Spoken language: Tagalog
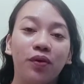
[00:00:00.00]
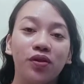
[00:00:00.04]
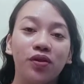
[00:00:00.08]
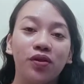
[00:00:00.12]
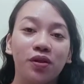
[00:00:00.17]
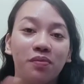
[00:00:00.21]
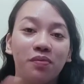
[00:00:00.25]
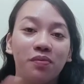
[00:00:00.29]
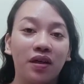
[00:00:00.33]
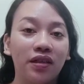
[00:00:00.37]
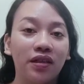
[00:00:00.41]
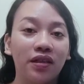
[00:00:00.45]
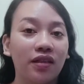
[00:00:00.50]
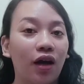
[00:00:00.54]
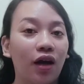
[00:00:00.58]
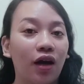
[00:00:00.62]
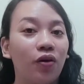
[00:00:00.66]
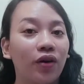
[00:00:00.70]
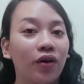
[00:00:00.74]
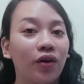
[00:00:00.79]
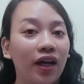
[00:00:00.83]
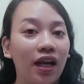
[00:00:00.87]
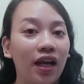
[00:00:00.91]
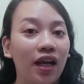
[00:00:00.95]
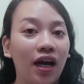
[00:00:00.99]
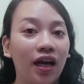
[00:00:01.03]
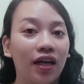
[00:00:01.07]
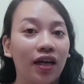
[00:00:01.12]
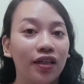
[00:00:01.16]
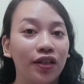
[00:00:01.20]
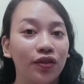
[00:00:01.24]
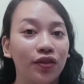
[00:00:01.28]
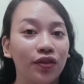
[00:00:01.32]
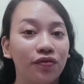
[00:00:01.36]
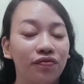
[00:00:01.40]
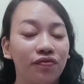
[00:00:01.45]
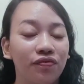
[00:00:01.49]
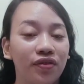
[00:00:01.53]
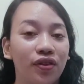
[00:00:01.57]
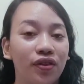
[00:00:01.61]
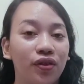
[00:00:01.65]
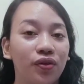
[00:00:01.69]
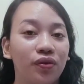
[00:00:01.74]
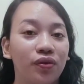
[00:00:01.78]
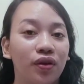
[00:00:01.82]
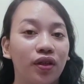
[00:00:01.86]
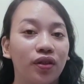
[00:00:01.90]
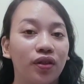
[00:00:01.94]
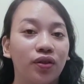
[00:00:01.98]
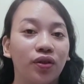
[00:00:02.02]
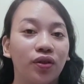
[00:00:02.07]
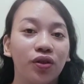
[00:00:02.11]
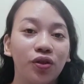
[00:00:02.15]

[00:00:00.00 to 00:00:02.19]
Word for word: sa mga taong kailangan itong video na to,